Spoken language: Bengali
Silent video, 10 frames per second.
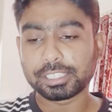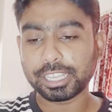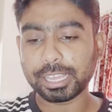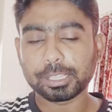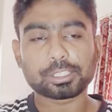
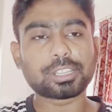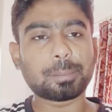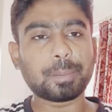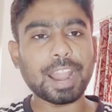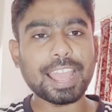যে
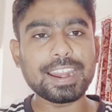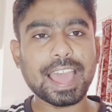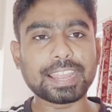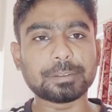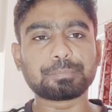সাপ্লাই
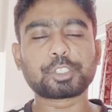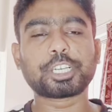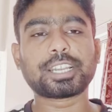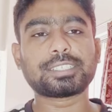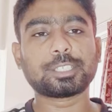লাইন
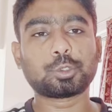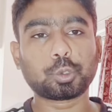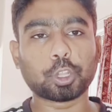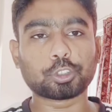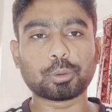সেটা যে
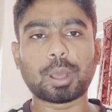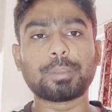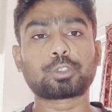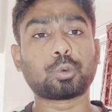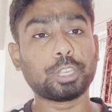
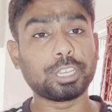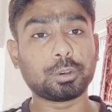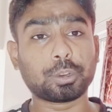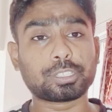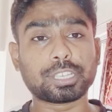দুরন্তভাবে তৈরি
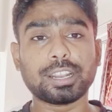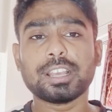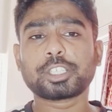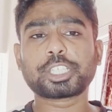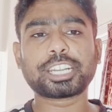করেছেন
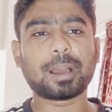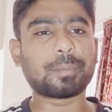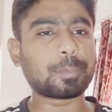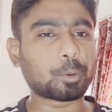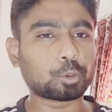সেটা
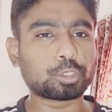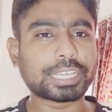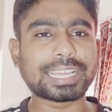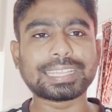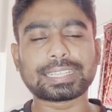আমরা
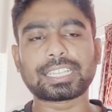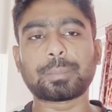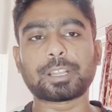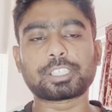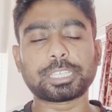প্রত্যেকেই
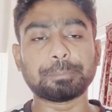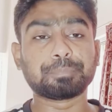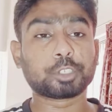দেখতে পাচ্ছি